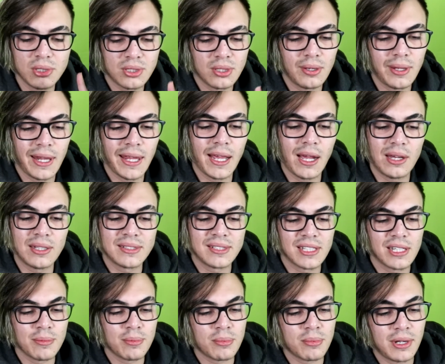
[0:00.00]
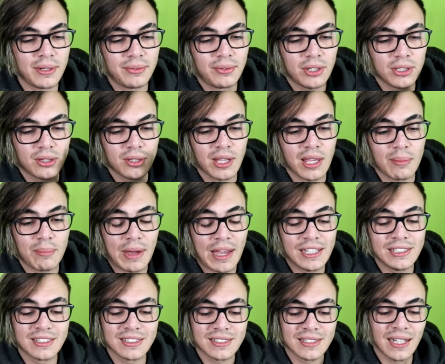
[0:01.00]
então é legal esse aqui para uma foto que é
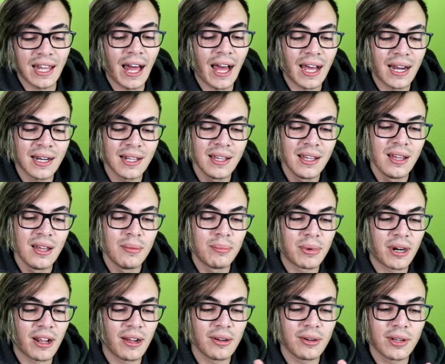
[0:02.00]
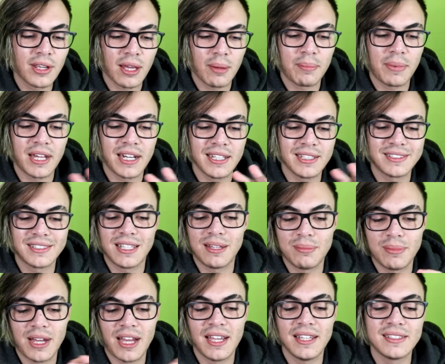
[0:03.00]
mais clara, para que apareça
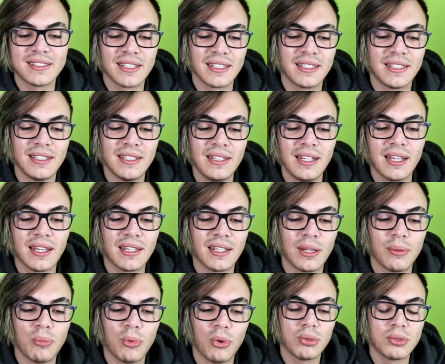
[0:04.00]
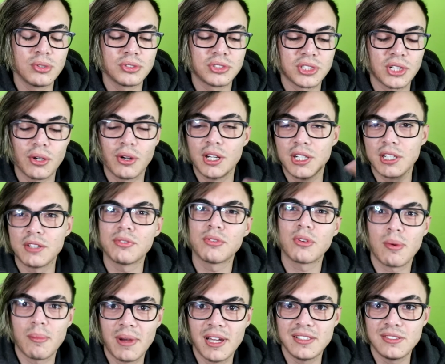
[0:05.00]
mais aqui, né? Que nem rosto agora já
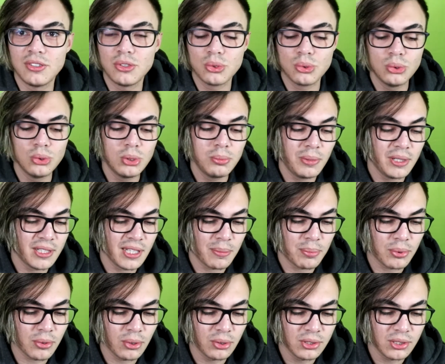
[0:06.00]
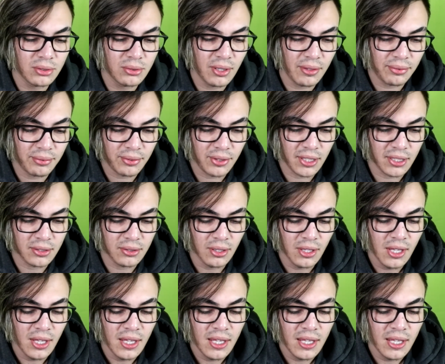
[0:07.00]
ficou mais escuro, mas é por conta do efeito.